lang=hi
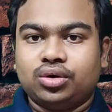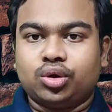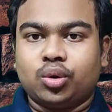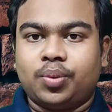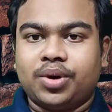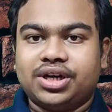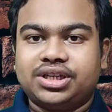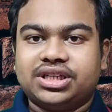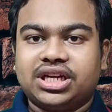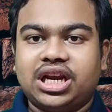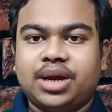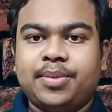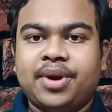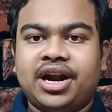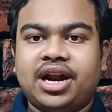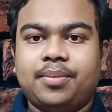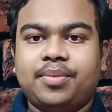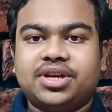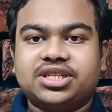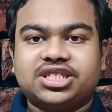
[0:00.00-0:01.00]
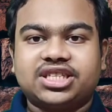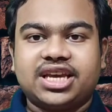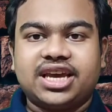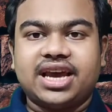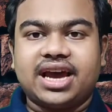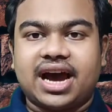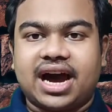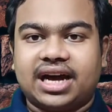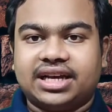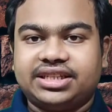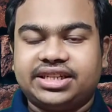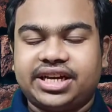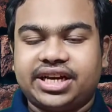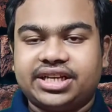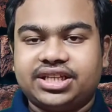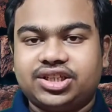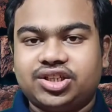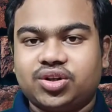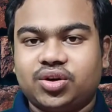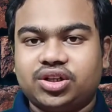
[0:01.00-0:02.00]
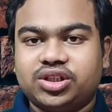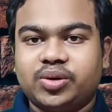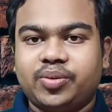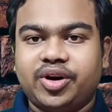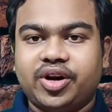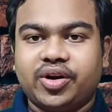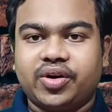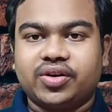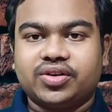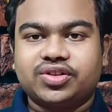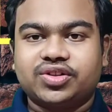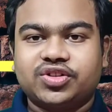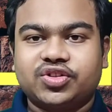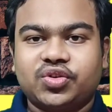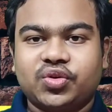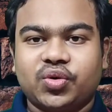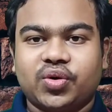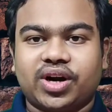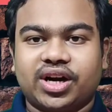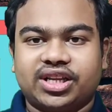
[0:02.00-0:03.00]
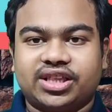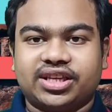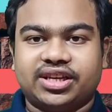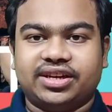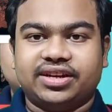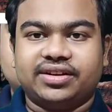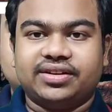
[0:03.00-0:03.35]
तो फिर चलिए ब्रेंड में इसके आज का इस छोटी सी वीडियो को शुरू करते